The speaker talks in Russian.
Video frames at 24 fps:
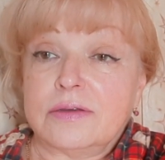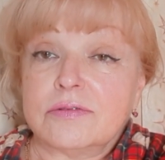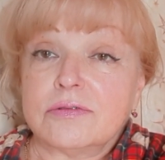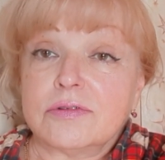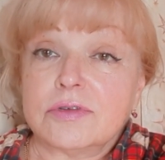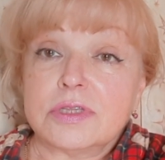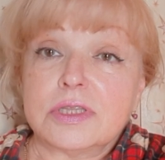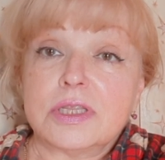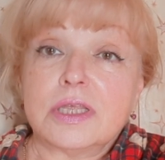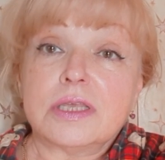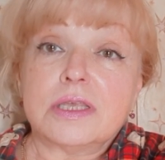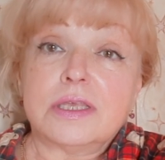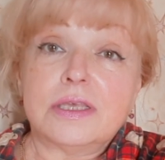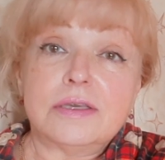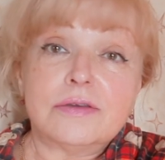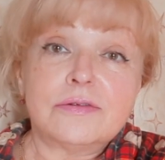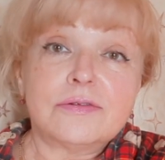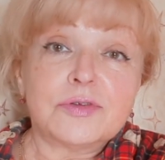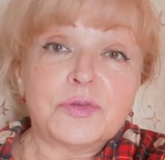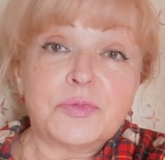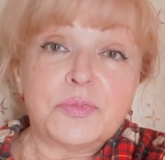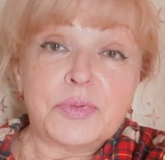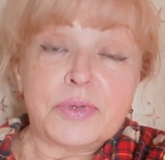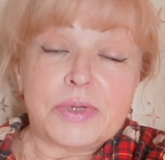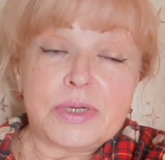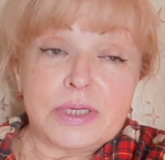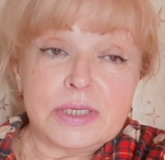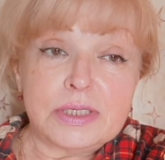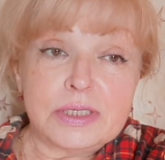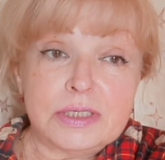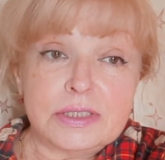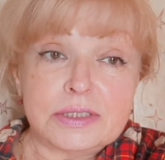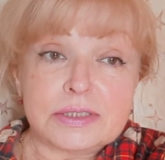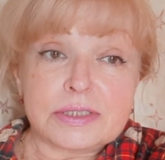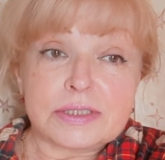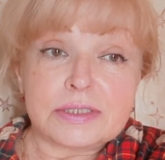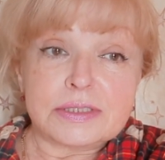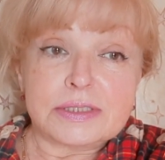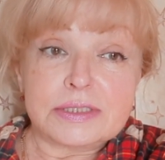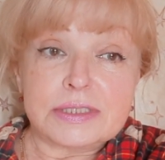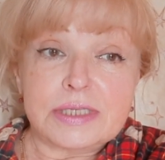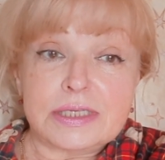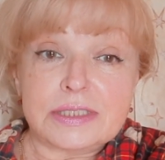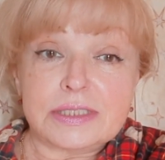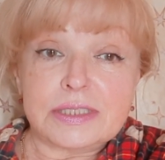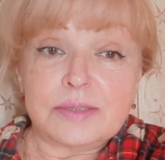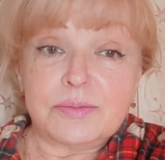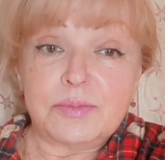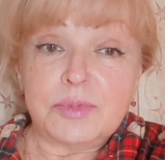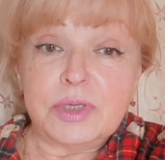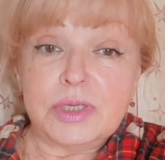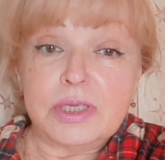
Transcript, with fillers: Вот такие вот пироги с косятами.